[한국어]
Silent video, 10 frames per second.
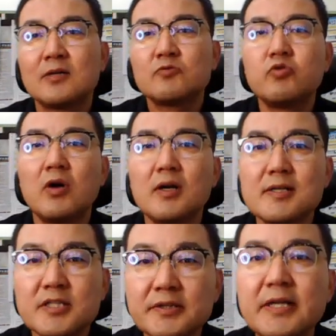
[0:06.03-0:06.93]

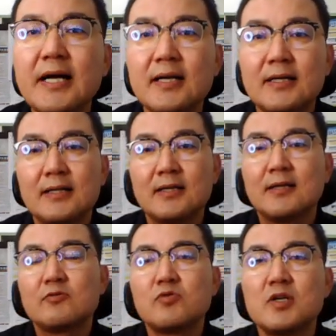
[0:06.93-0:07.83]
9월 첫날
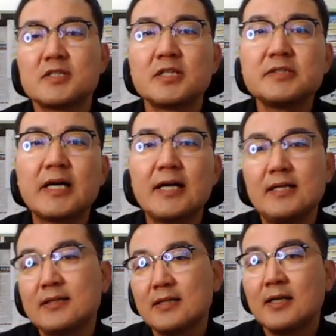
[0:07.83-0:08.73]
9월
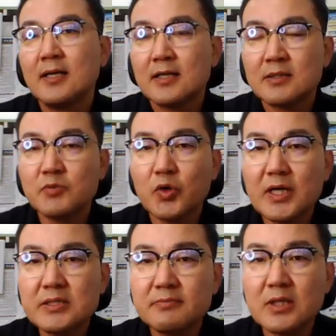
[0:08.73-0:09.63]
첫날 금요일
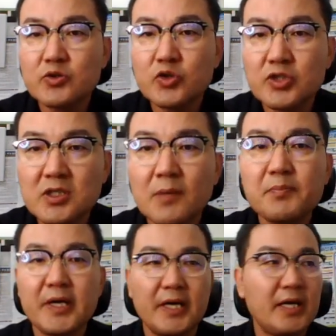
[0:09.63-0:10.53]
아침 방송
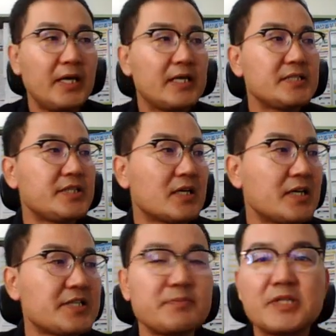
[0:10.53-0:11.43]
즐겁게
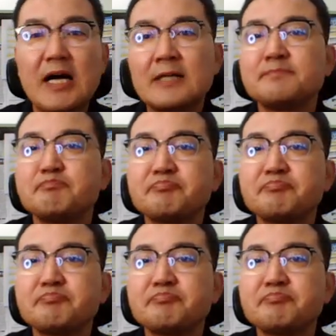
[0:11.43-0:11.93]
시작하겠습니다